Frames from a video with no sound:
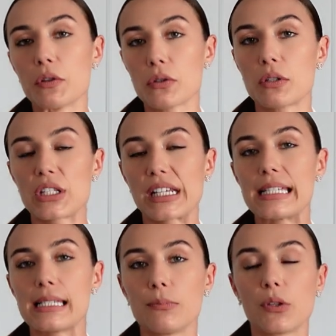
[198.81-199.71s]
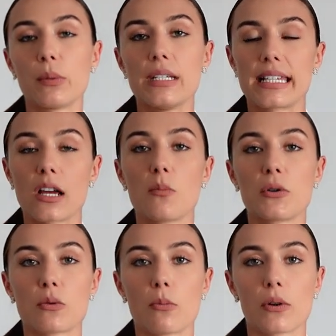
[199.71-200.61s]
To są też takie symptomy niskiego
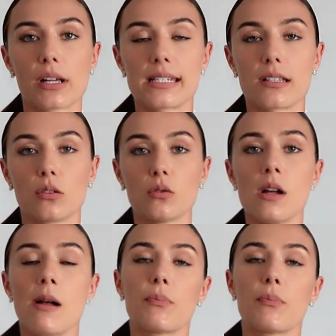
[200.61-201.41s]
poziomu progesteronu.